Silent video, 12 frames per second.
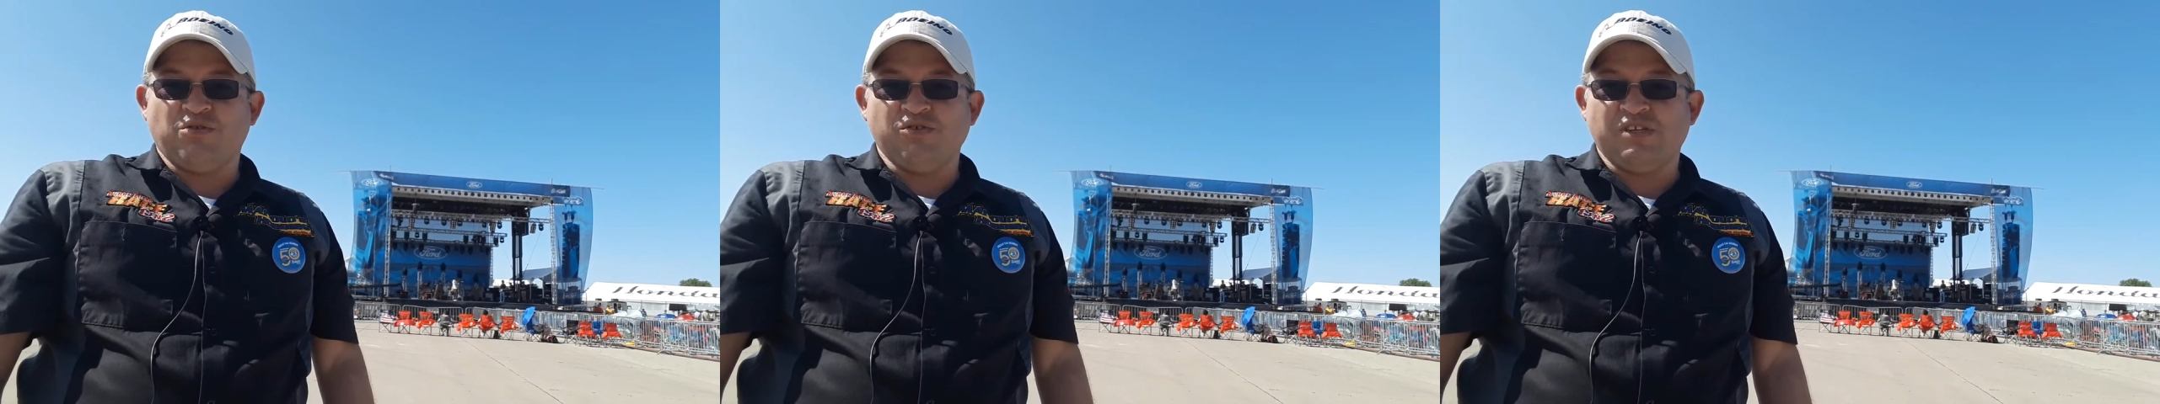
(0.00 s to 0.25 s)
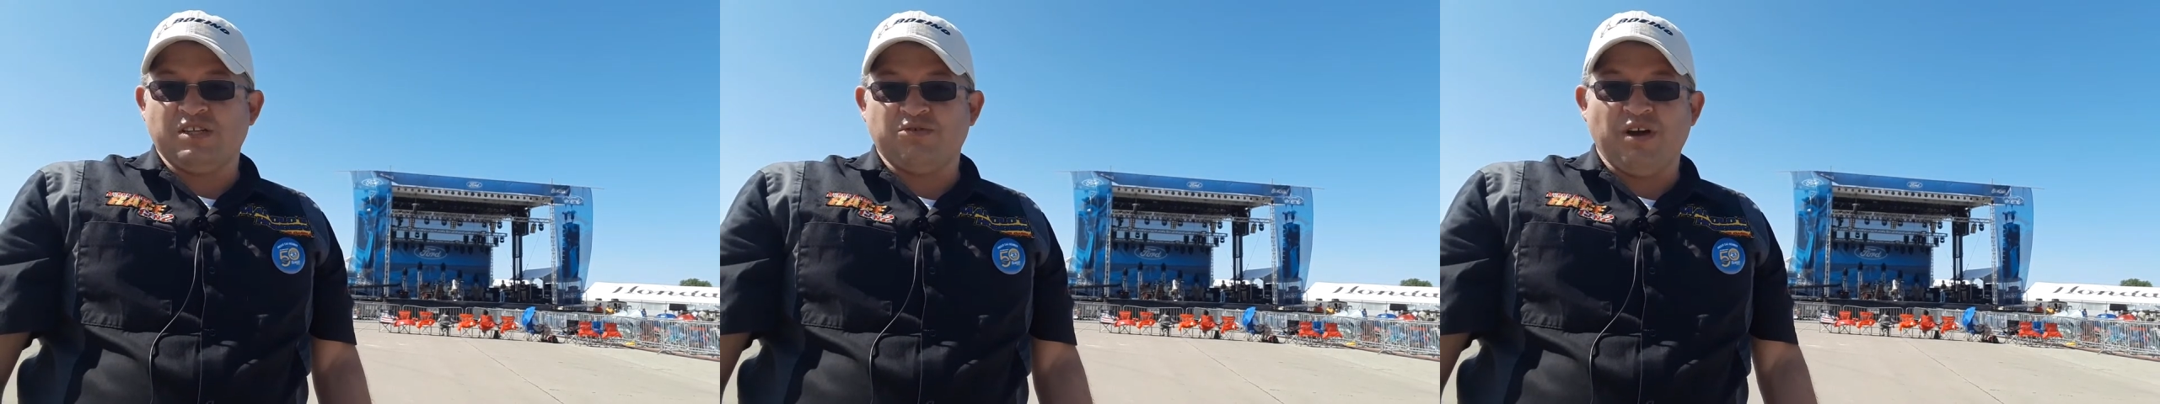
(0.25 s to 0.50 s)

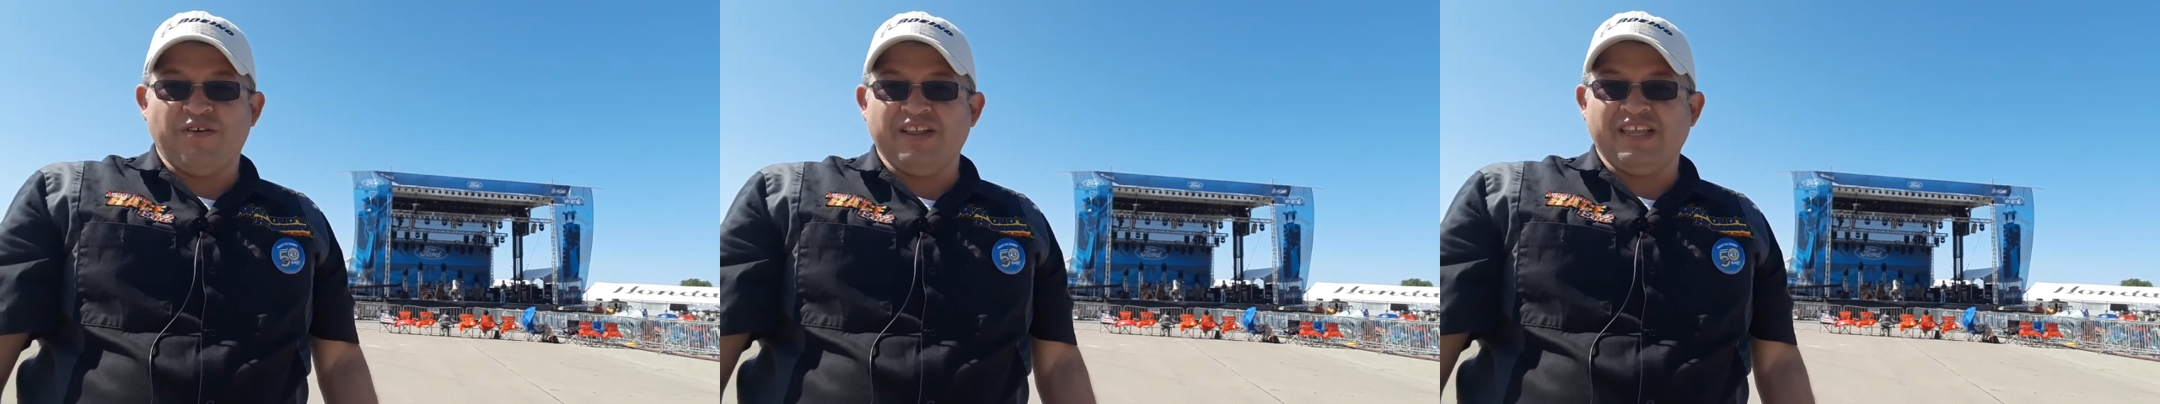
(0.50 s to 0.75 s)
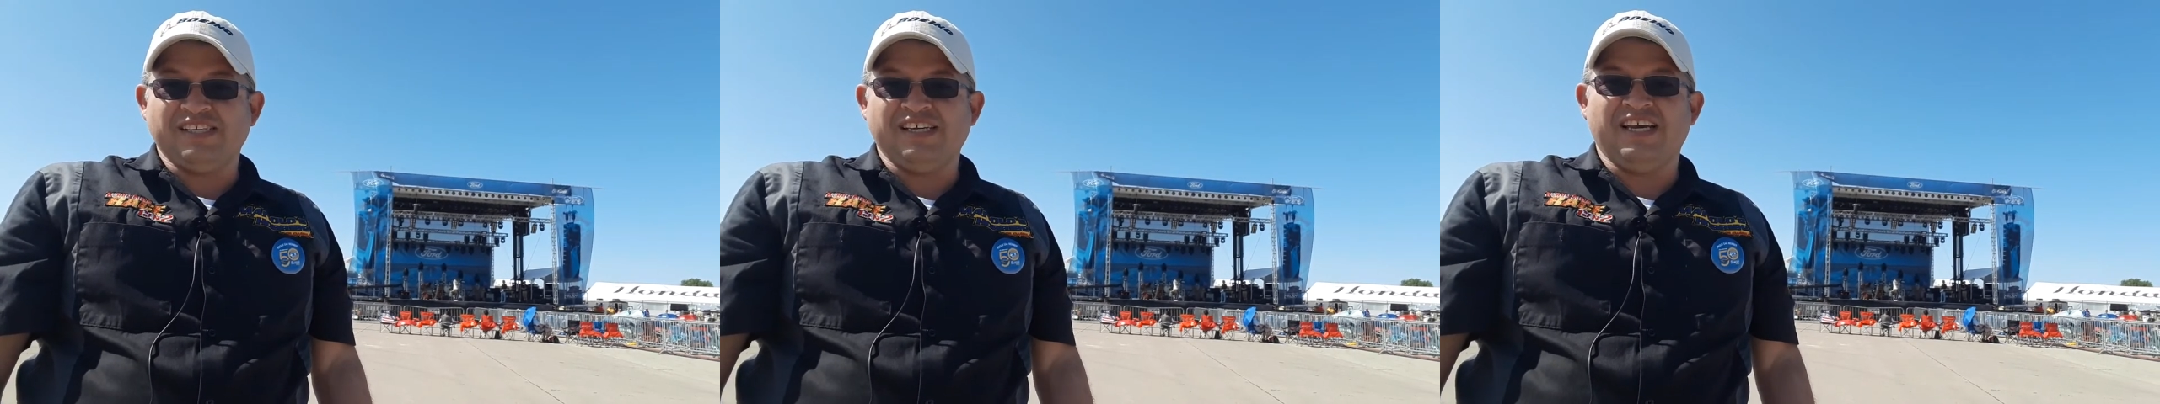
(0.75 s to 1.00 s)
concierto una
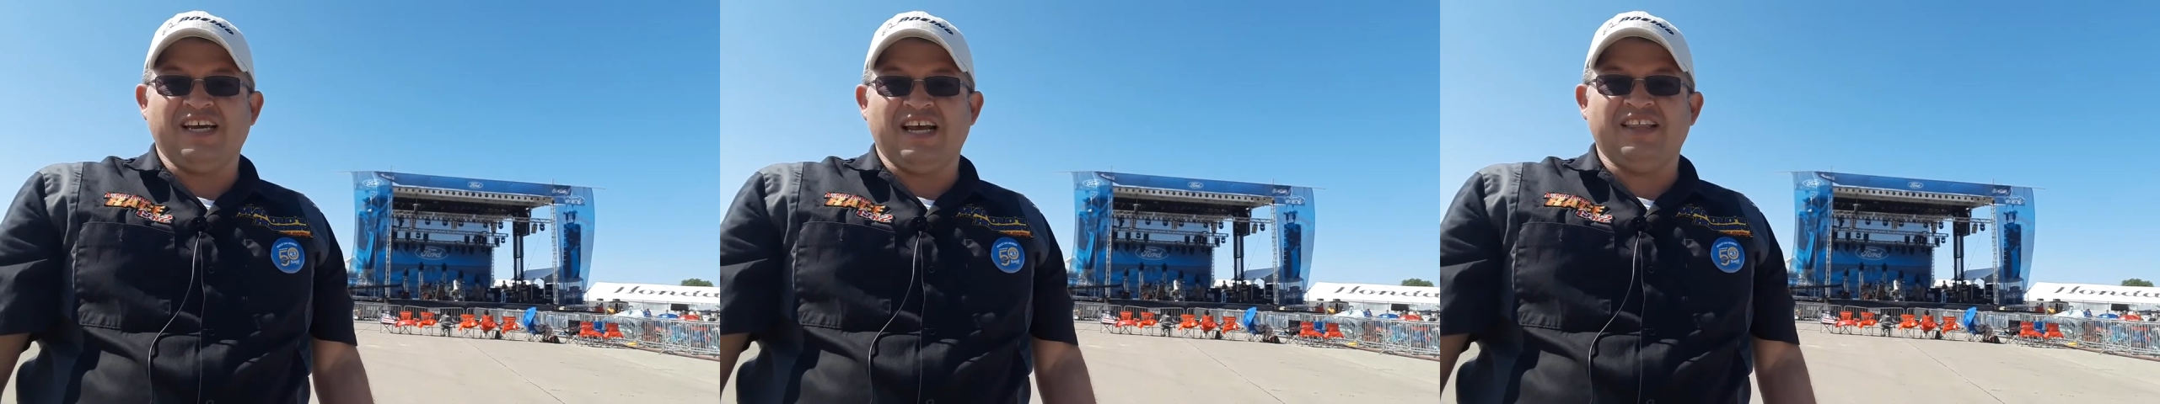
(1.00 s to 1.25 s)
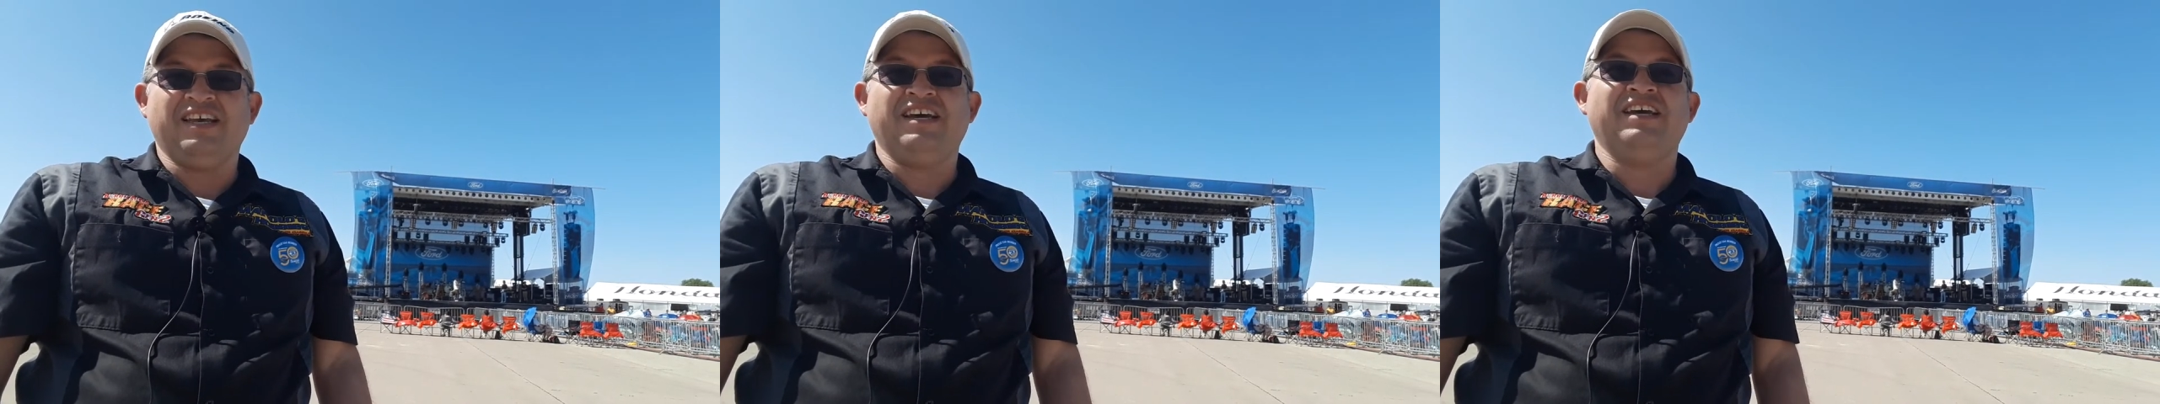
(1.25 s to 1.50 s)
banda así de
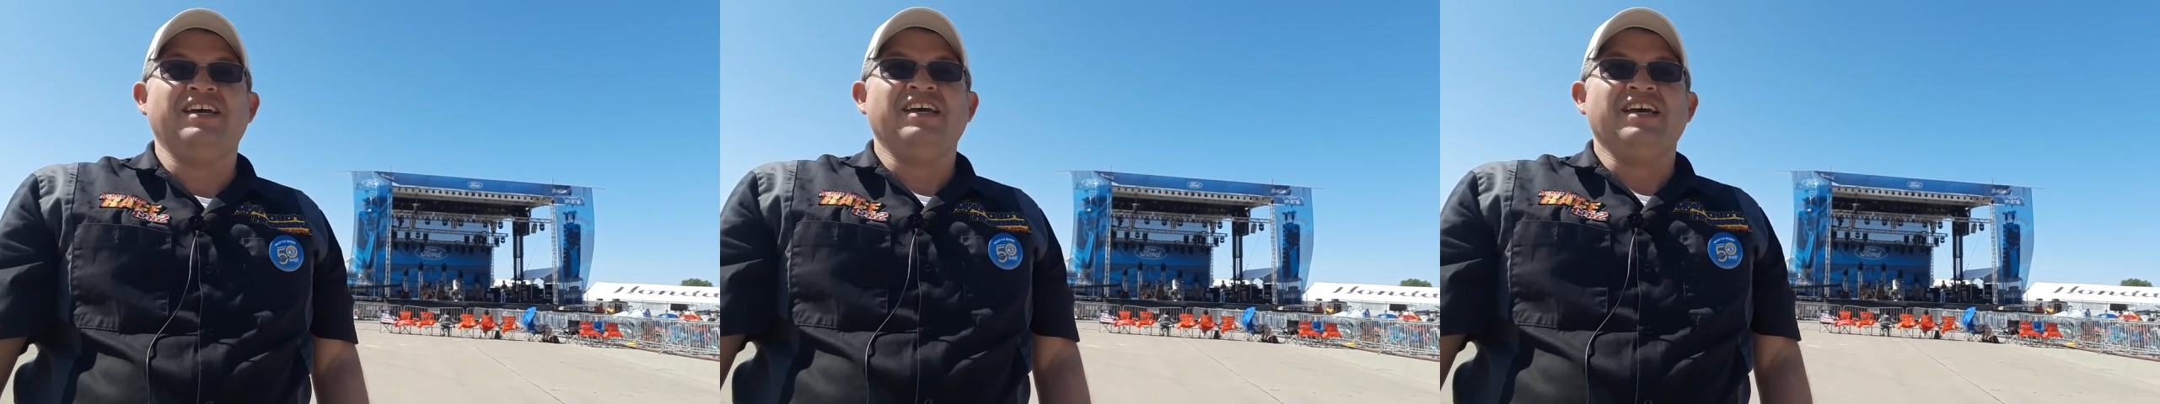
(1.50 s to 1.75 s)
grande